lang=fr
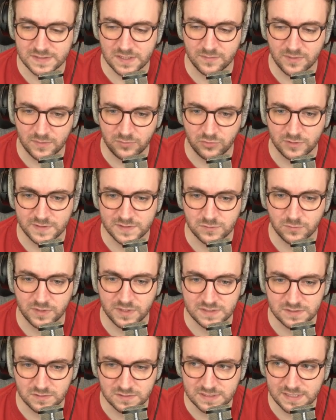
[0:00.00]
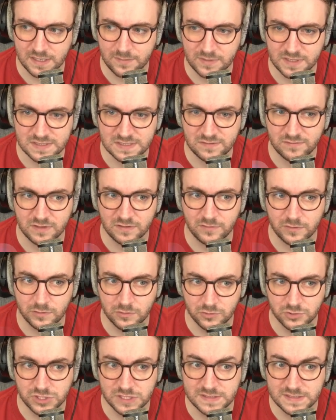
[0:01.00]
sympa pour l'élection présidentielle, mais est-ce qu'il va y avoir une
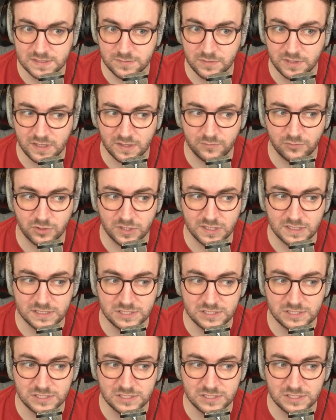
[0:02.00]
logique similaire pour les